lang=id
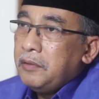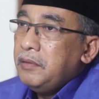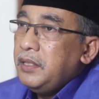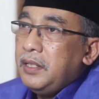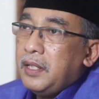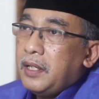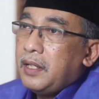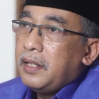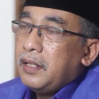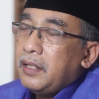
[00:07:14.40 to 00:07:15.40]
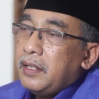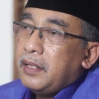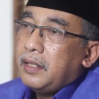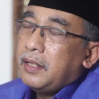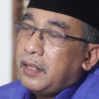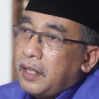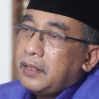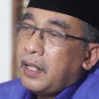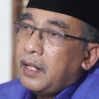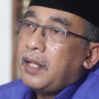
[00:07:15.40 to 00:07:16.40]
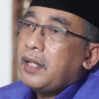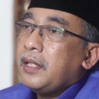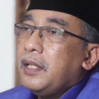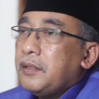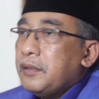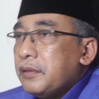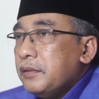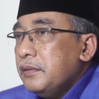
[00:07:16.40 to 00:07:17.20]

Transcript: di dunia, hatal akhirat.